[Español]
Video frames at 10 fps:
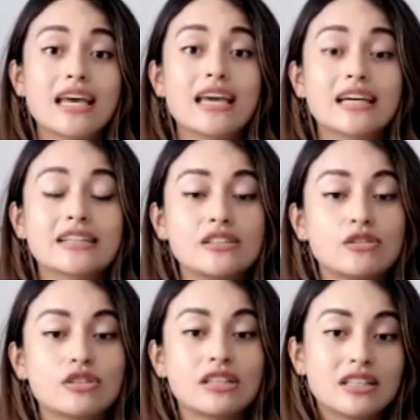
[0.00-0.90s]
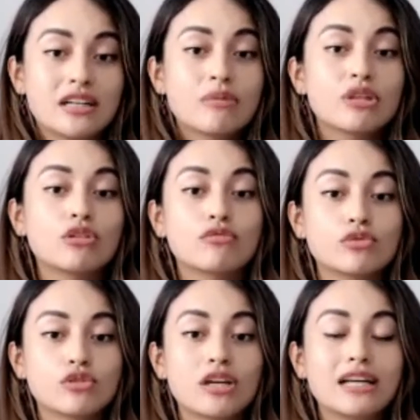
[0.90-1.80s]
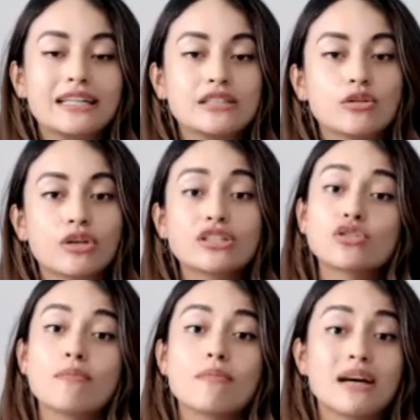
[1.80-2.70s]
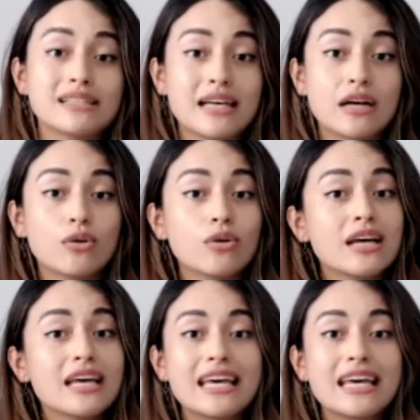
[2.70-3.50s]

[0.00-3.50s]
ejercicios de entrenamiento funcional, que es lo que yo más hago.